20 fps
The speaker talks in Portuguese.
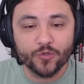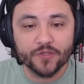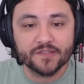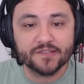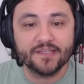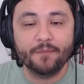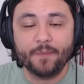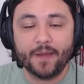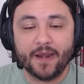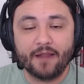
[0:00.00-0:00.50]
e
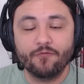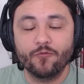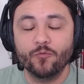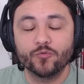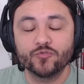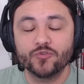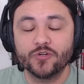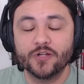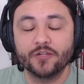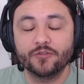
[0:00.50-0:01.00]
se deparavam
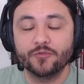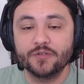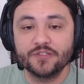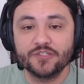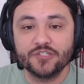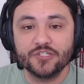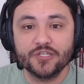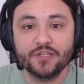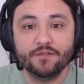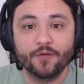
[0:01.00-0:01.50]
com
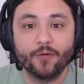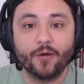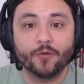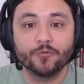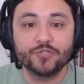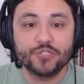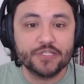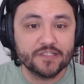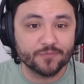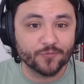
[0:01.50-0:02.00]
jogadores de nível
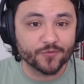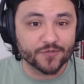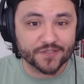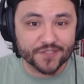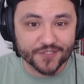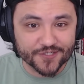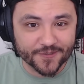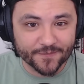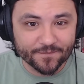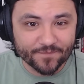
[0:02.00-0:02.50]
altíssimo, ou
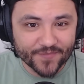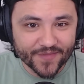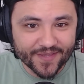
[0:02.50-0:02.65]
seja,